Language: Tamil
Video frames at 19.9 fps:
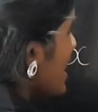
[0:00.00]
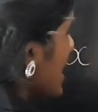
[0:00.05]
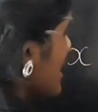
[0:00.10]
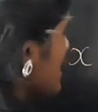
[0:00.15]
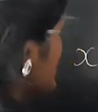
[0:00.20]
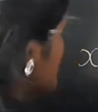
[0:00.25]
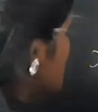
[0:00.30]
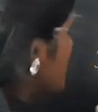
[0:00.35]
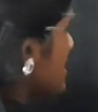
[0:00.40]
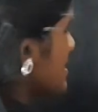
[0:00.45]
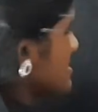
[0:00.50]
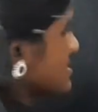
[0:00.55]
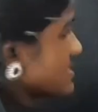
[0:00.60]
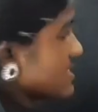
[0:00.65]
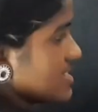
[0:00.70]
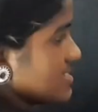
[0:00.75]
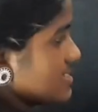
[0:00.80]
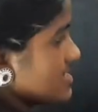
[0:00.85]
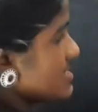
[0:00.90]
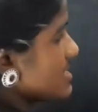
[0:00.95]
எக்ஸ் ப்ளஸ்
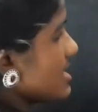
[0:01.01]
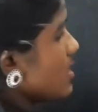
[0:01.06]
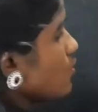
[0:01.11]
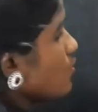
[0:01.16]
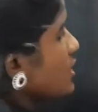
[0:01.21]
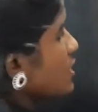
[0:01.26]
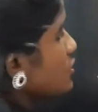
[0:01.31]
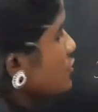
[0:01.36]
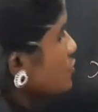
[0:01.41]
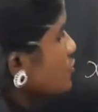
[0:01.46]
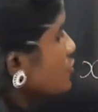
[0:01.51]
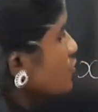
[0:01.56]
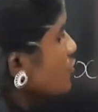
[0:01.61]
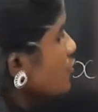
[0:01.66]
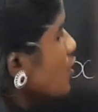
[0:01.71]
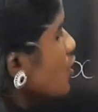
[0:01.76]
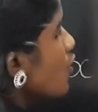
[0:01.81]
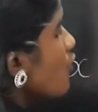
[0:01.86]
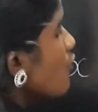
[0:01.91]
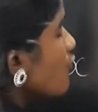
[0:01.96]
சிக்ஸ் இஸ் ஈக்குவல் டு
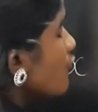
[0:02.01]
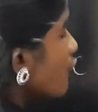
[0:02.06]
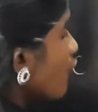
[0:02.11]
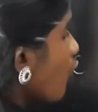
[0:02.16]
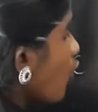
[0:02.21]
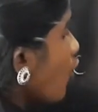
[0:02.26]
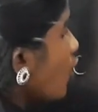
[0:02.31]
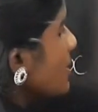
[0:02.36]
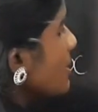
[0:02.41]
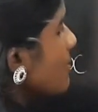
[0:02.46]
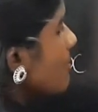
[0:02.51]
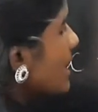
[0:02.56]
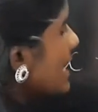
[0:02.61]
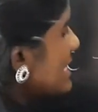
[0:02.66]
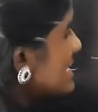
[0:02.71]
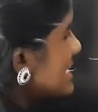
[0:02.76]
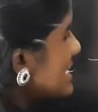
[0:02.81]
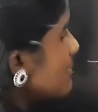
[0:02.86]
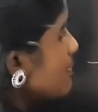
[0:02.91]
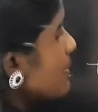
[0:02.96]
ஃபோர்
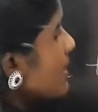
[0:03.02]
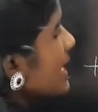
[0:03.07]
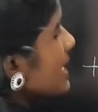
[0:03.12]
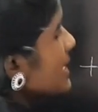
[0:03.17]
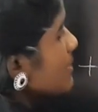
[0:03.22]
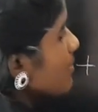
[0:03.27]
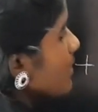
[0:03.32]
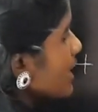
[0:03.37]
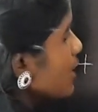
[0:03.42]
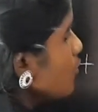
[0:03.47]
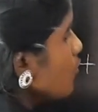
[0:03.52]
மல்டிப்ளைட் பை